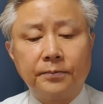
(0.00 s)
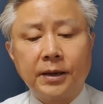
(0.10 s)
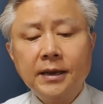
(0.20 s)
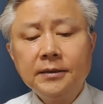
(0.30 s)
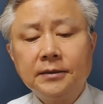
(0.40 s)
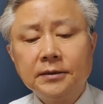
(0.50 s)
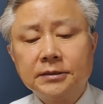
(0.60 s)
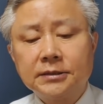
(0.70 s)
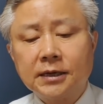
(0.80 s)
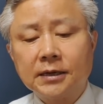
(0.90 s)
페인트
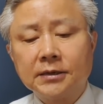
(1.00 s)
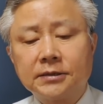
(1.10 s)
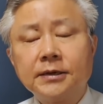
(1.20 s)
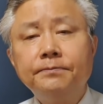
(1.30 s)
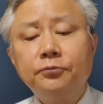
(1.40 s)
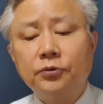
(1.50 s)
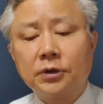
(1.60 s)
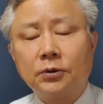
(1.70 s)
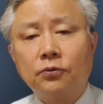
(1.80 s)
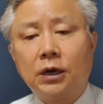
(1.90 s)
칠한 게
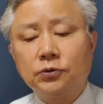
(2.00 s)
전부라고